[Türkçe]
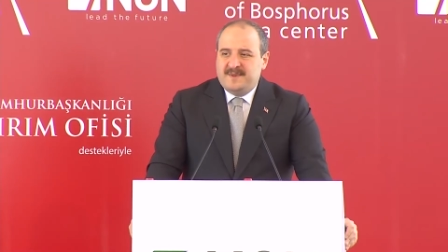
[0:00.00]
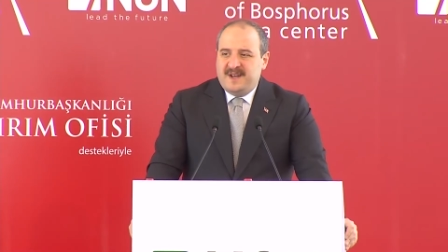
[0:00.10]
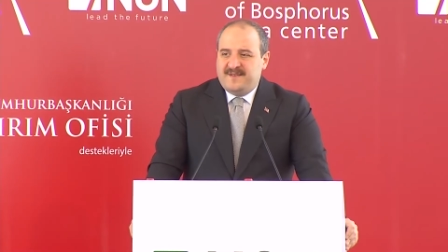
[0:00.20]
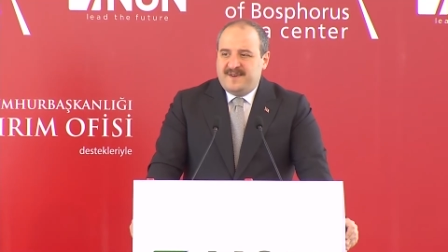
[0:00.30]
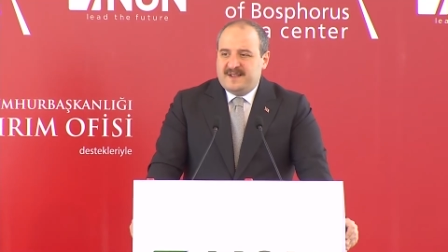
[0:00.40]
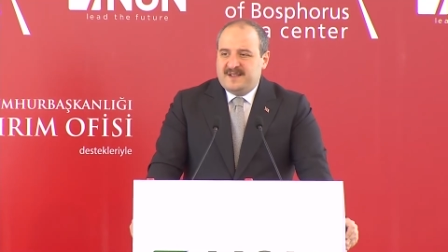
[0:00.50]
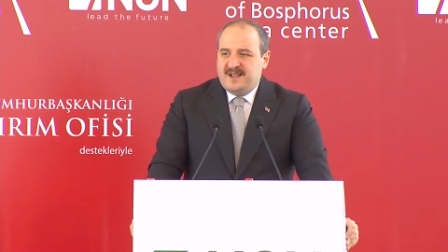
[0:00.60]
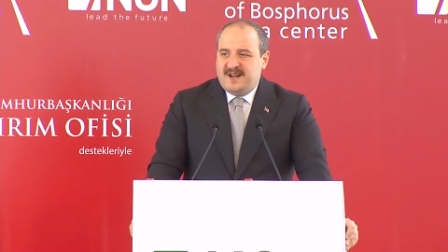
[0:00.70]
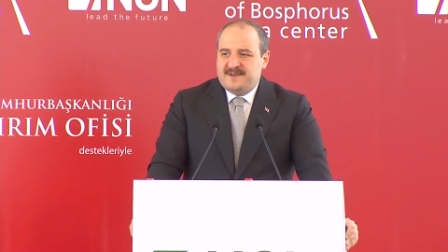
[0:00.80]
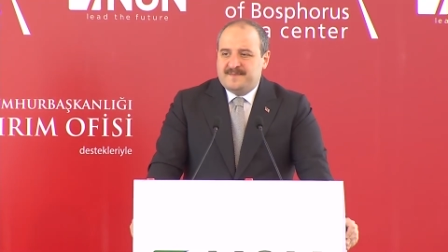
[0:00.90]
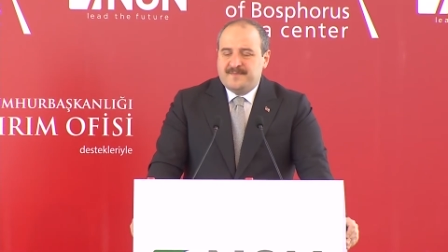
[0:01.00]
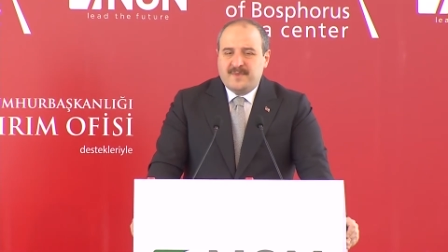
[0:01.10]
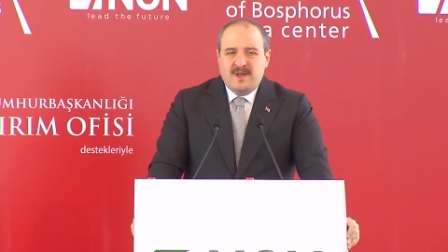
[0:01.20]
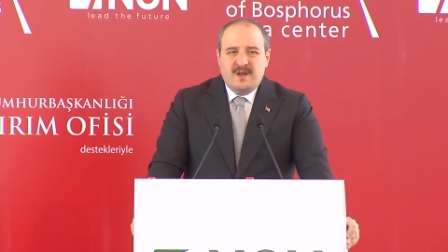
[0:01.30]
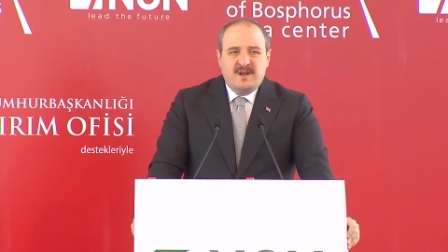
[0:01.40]
beyefendiler,
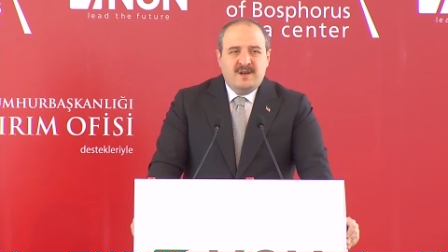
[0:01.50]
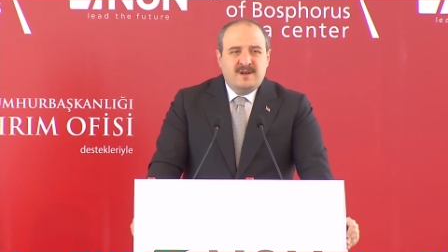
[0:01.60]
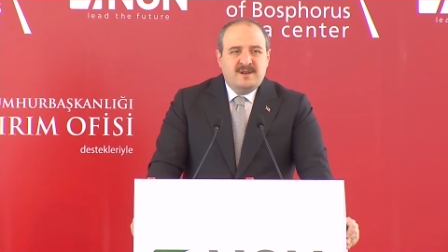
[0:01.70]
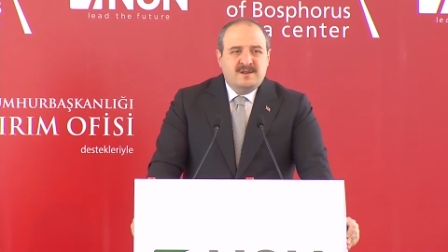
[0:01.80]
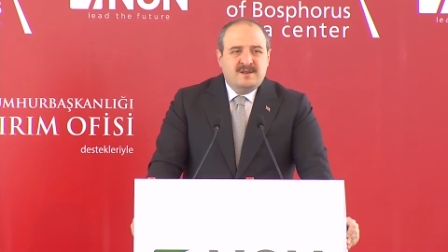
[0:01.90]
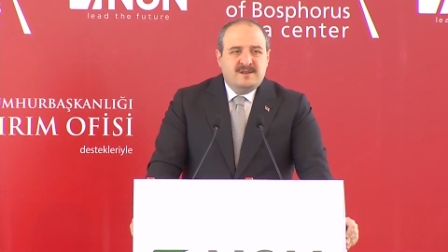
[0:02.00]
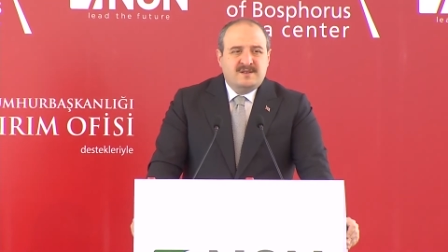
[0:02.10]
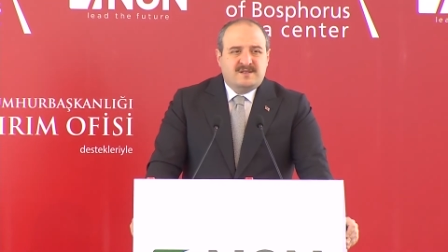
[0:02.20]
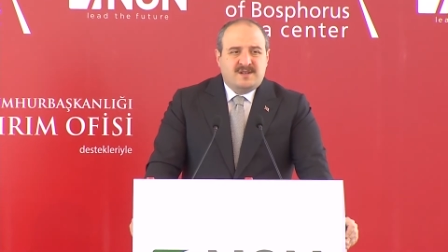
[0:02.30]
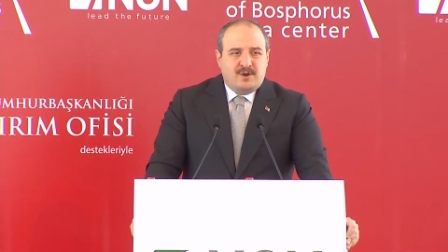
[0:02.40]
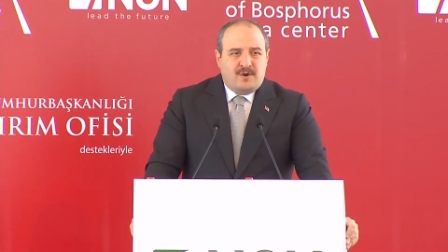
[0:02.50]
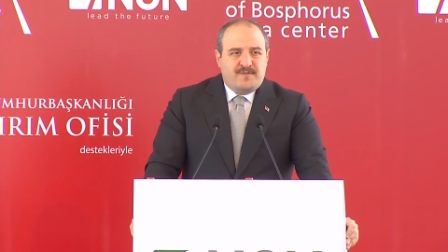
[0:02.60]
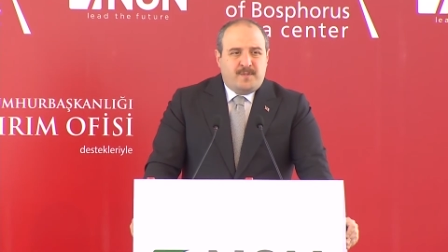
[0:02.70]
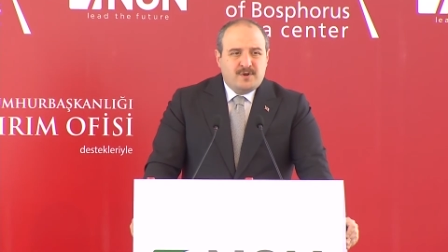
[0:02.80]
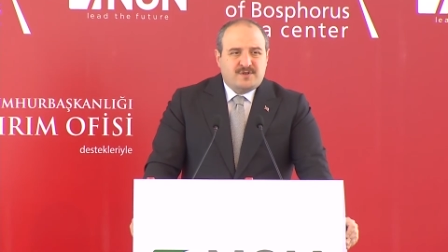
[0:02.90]
Star
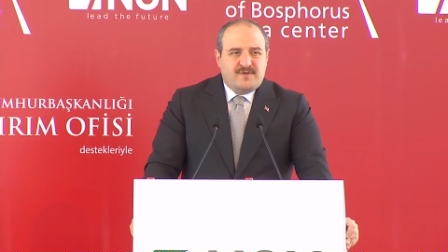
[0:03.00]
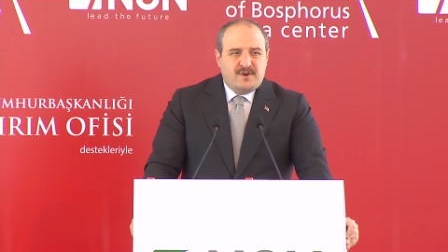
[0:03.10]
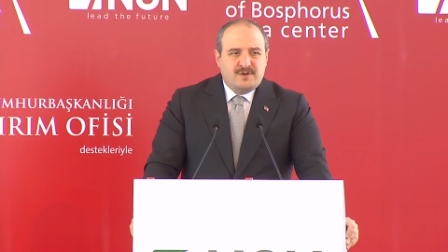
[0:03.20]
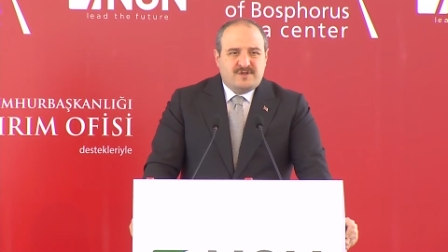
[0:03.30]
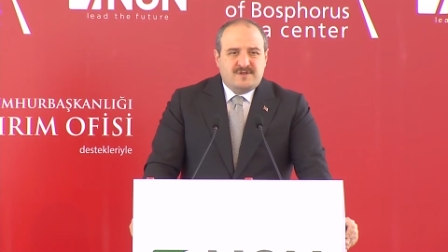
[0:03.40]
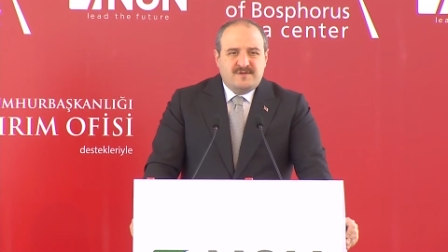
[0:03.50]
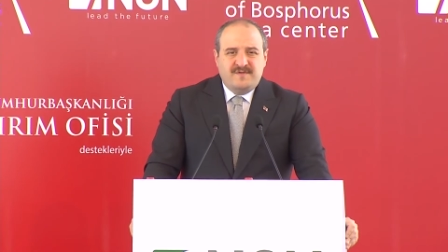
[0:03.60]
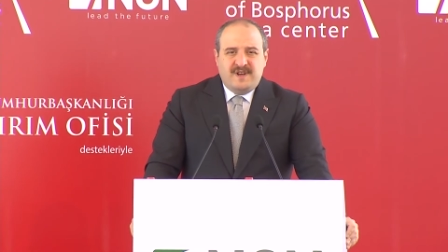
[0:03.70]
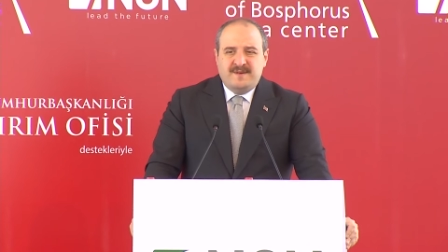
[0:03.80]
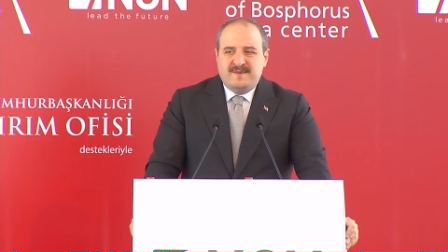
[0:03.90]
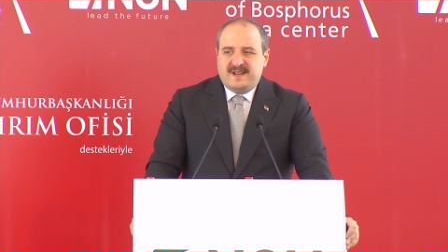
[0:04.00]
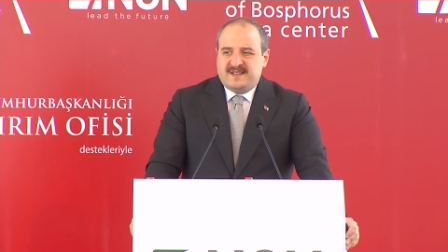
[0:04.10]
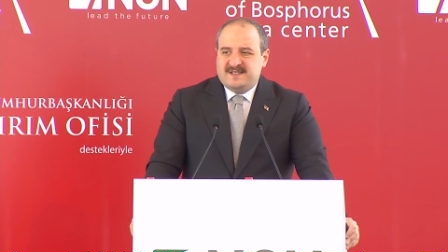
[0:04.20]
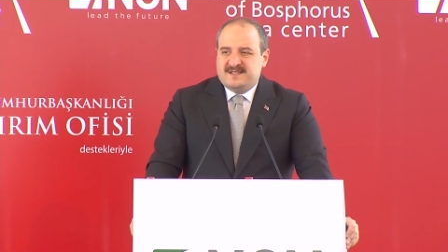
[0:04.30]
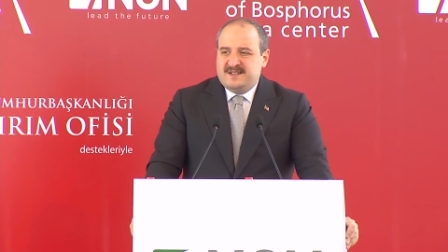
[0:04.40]
of Bosphorus Veri
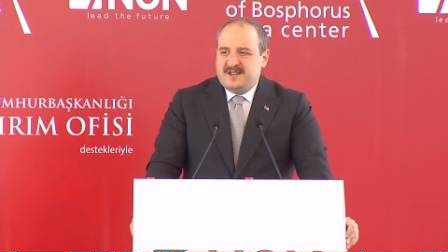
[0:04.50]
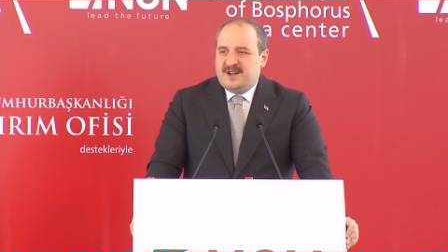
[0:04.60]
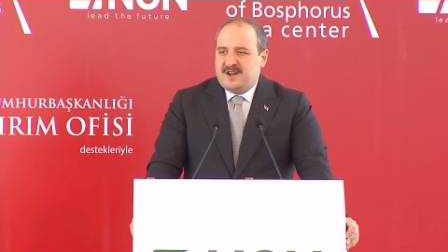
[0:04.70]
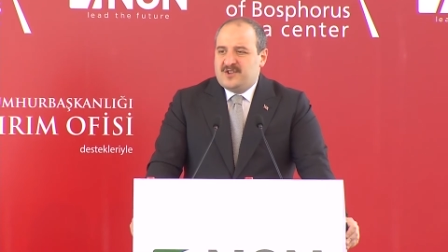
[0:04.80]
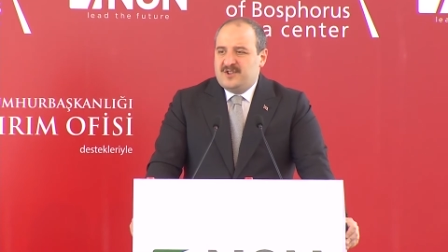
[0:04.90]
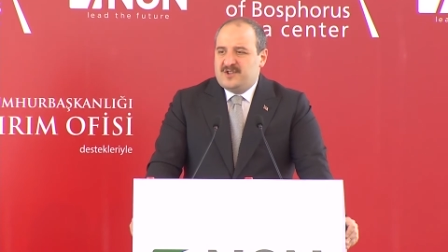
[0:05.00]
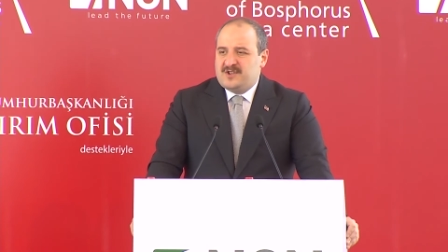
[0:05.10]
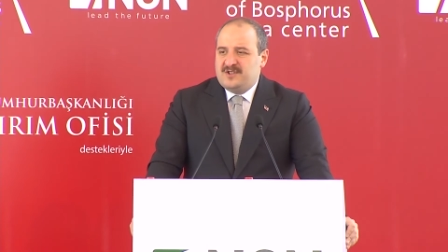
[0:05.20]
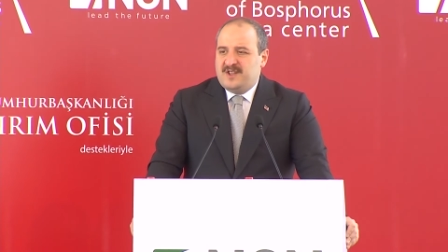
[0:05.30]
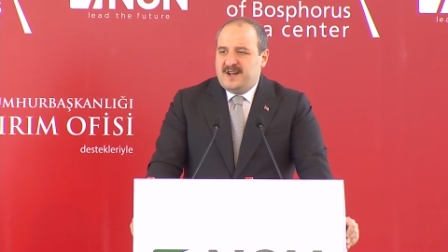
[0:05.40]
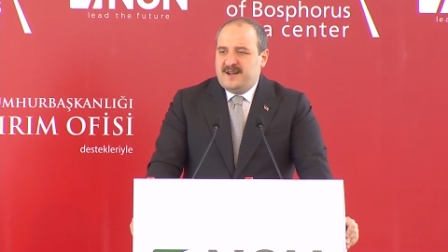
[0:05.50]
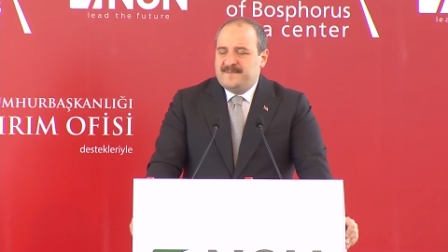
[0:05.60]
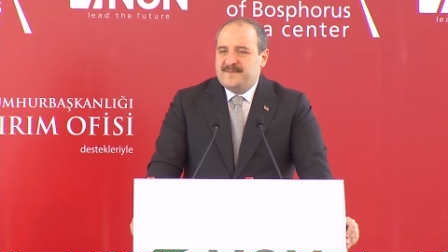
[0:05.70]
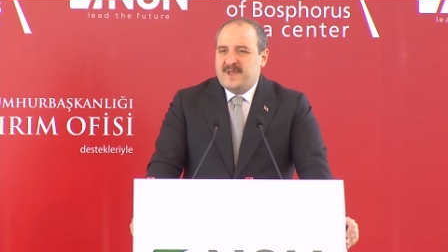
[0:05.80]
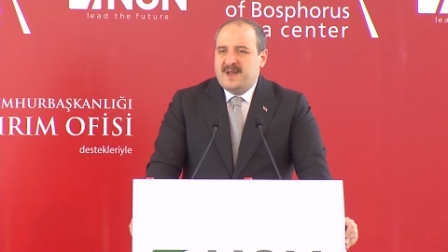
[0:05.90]
Merkezi'nin açılışında